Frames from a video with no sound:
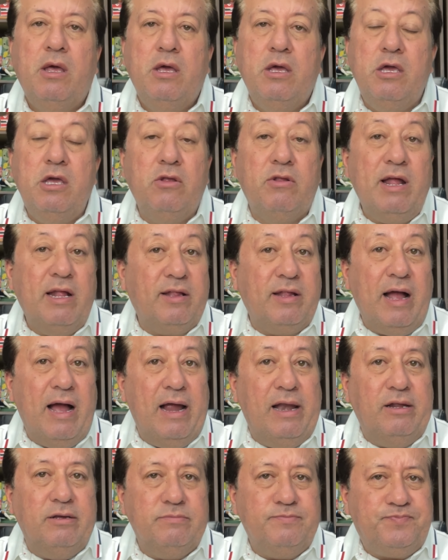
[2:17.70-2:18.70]
E
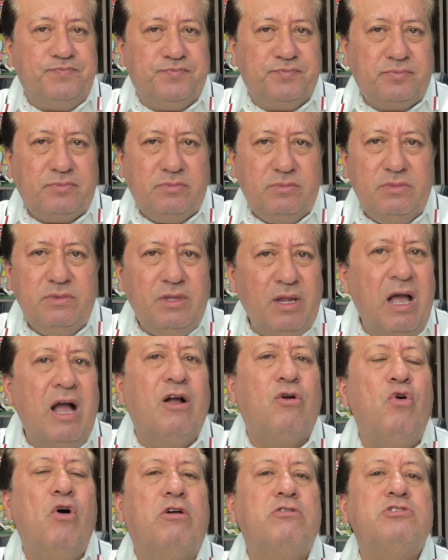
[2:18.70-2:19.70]
detalhe,
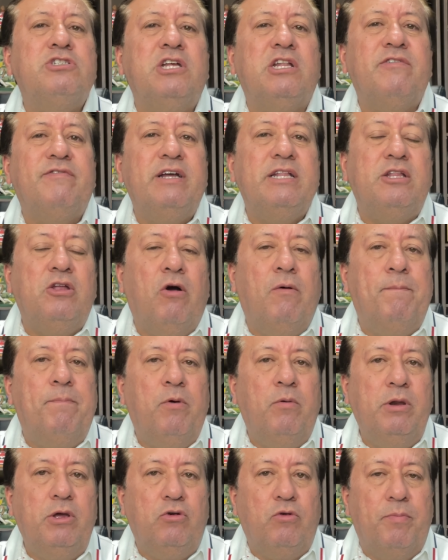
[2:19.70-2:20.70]
agora o Santa vai ter o
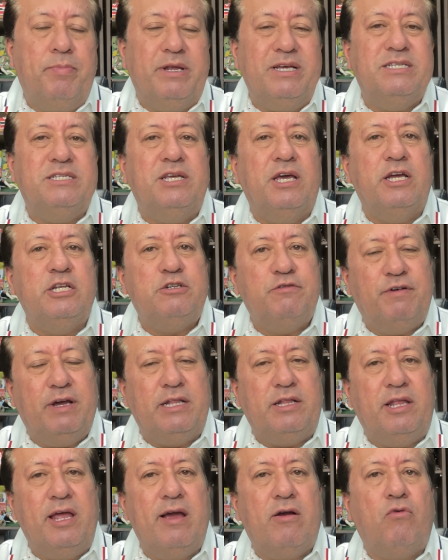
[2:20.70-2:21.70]
público presente,
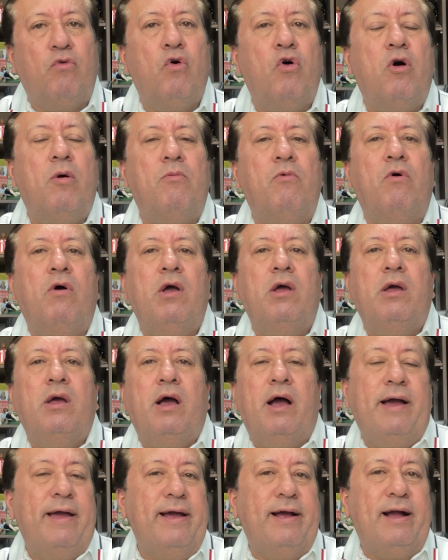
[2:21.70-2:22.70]
vai ter como
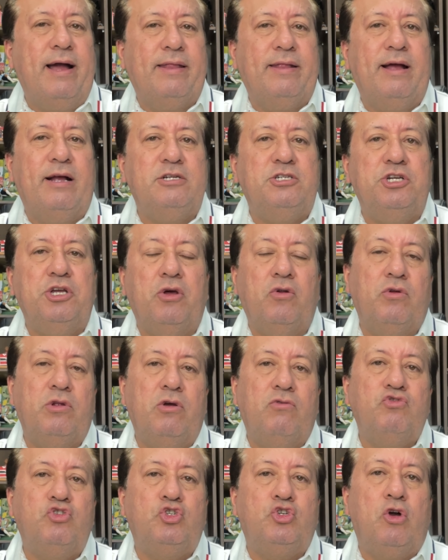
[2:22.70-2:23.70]
arrecadar dinheiro
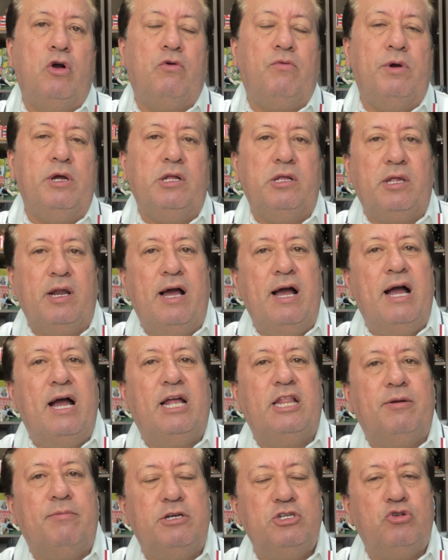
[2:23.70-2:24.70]
não só com
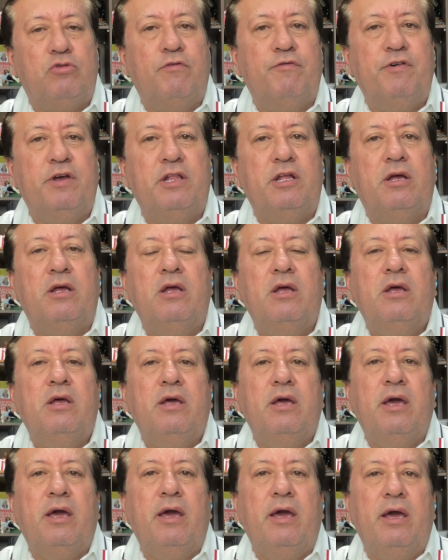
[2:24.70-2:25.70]
entrada, mas com venda
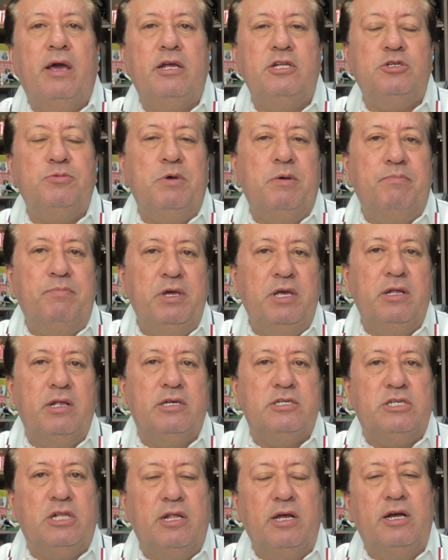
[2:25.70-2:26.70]
é, é, de
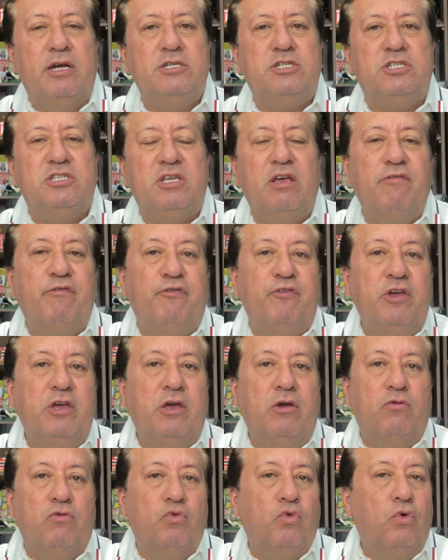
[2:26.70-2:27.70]
bebidas, lanches,
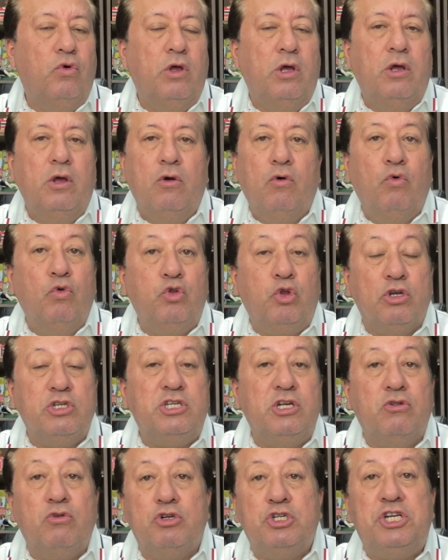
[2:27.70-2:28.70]
enfim, o, o,
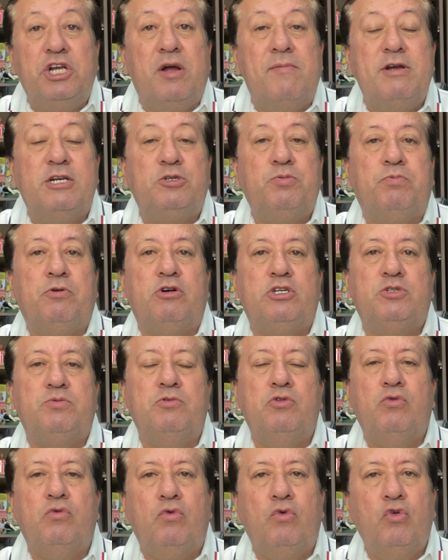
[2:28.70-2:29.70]
torcedor chega mais
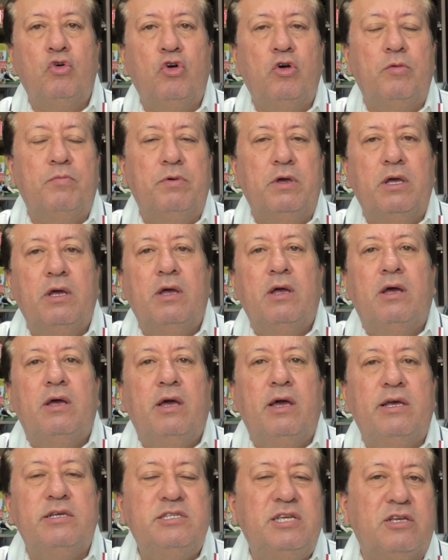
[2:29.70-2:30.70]
próximo do clube,
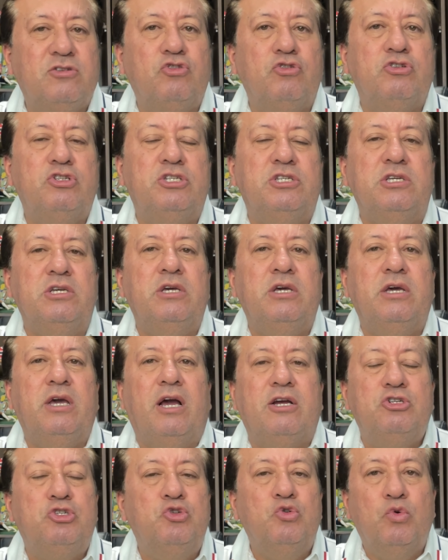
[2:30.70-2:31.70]
é, se
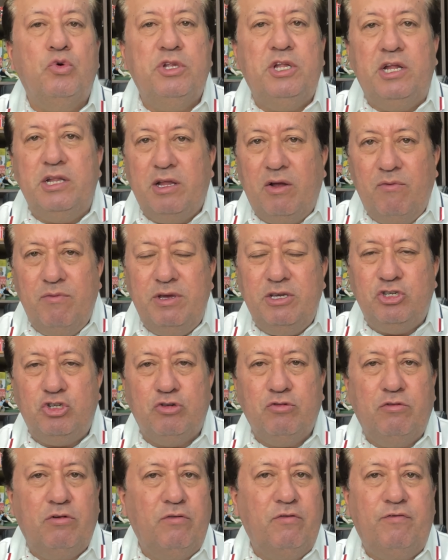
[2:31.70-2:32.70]
associa, ajuda, então
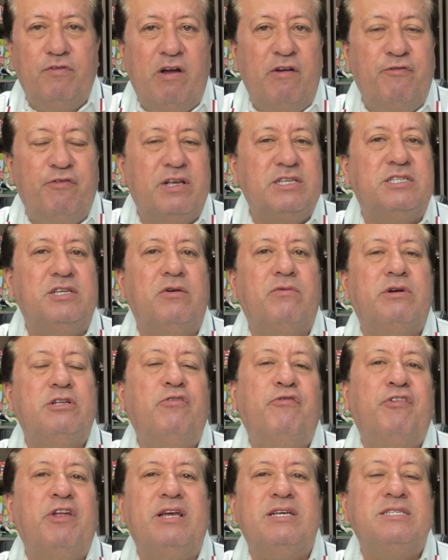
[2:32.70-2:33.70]
isso vai fazer uma
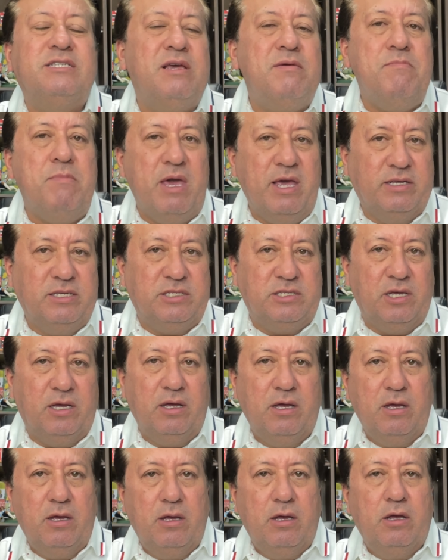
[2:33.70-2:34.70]
diferença
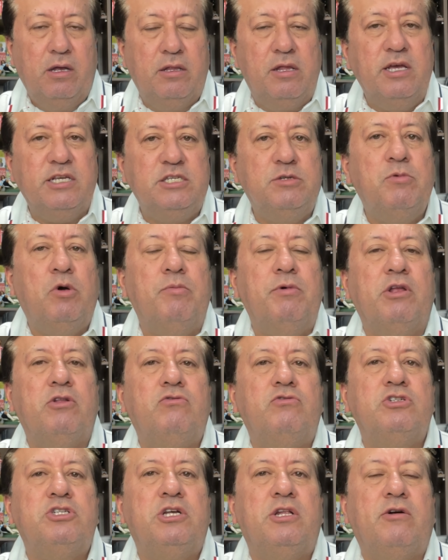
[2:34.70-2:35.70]
imensa desse
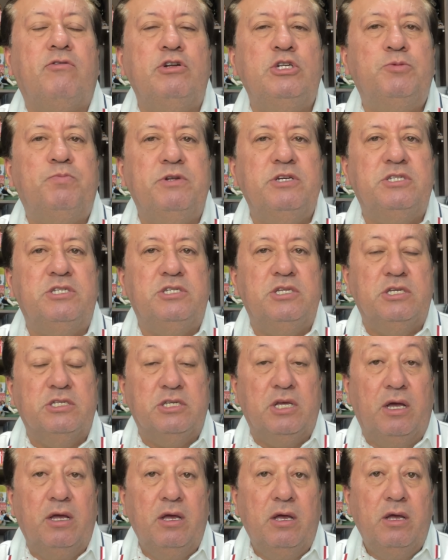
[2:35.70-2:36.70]
momento que o Santa Cruz
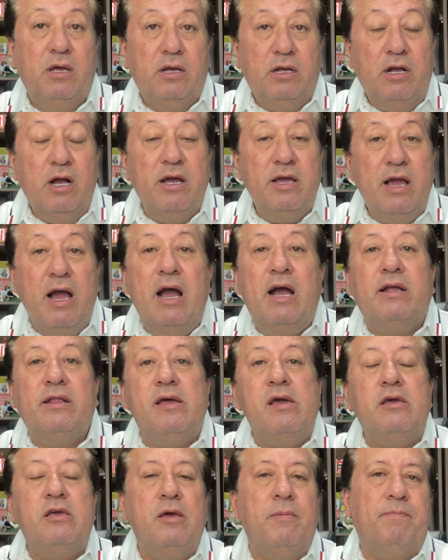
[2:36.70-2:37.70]
precisa ganhar
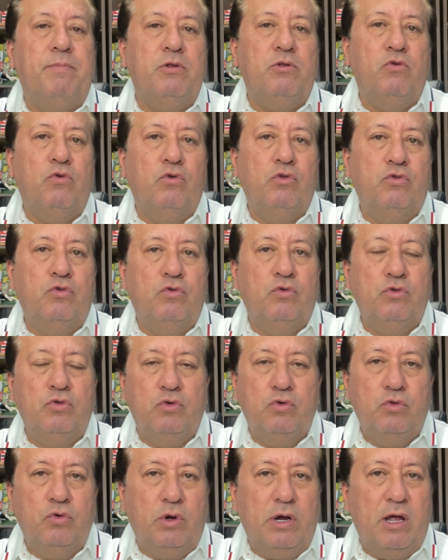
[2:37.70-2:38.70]
da equipe do, do,
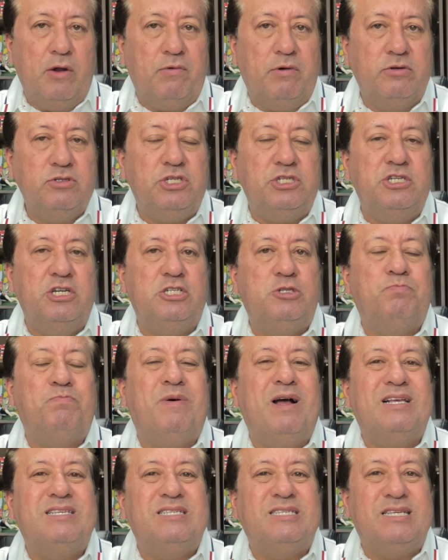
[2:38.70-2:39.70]
do, do City,
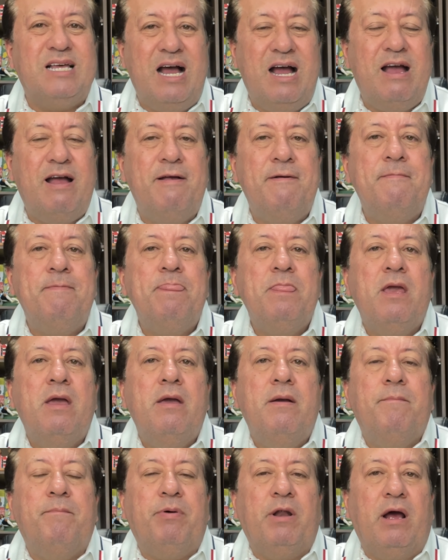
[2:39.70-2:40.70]
passar
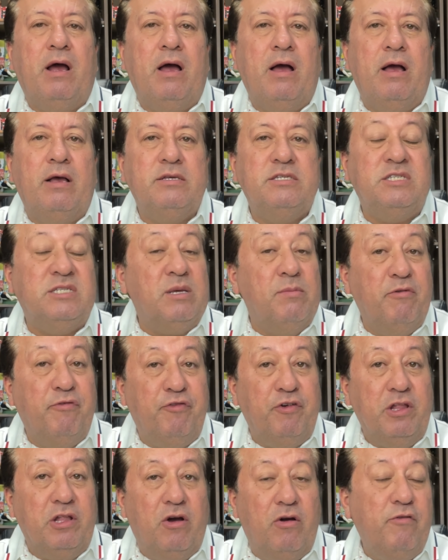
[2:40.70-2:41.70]
para a
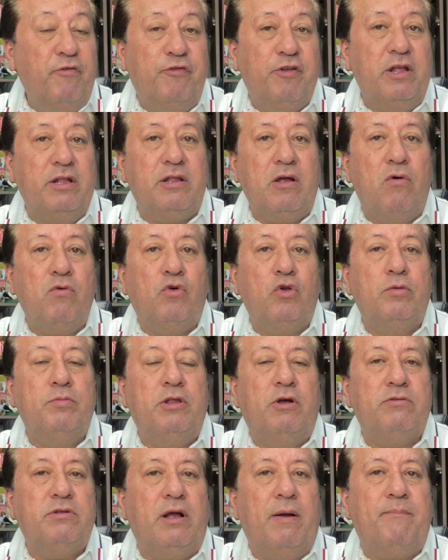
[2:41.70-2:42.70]
semifinal, enfrentar o Clube
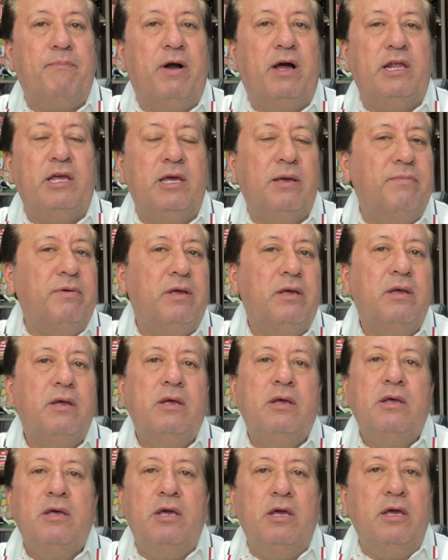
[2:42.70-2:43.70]
Náutico Caparibe
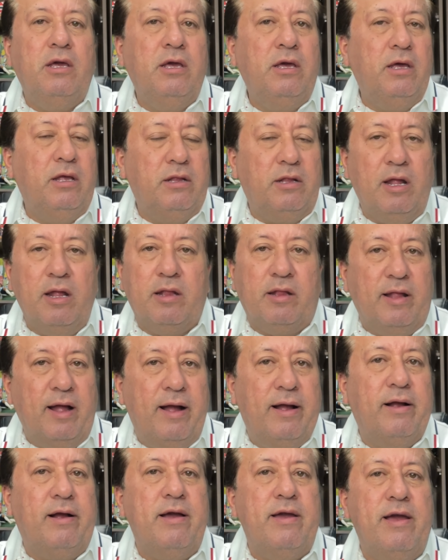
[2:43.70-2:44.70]
e
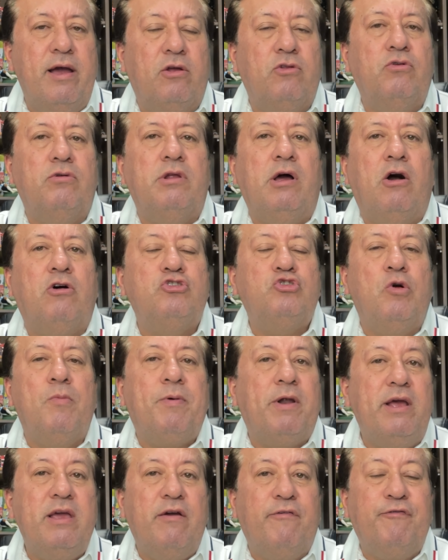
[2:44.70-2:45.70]
tentar ganhar do Náutico
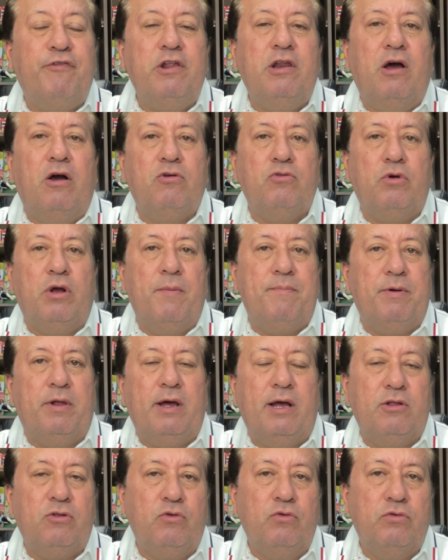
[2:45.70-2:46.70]
para ir à final do
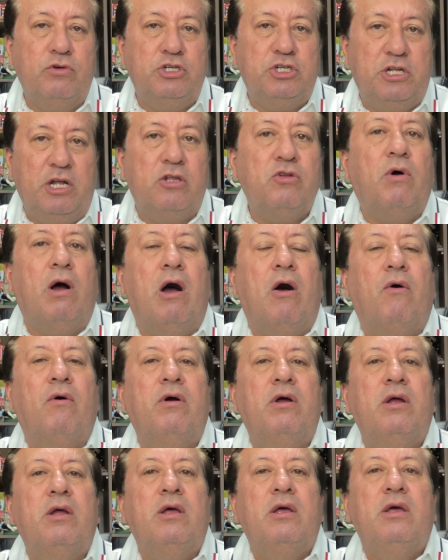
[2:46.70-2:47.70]
campeonato
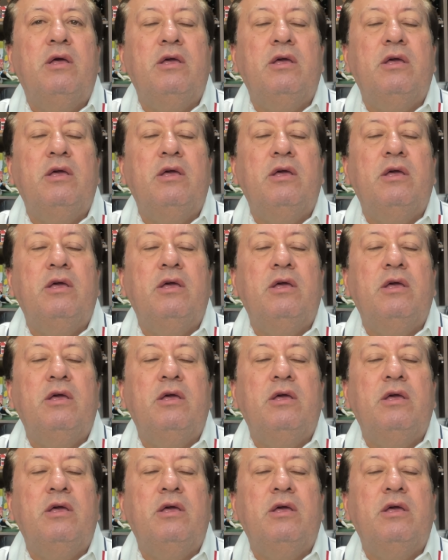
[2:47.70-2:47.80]
estadual.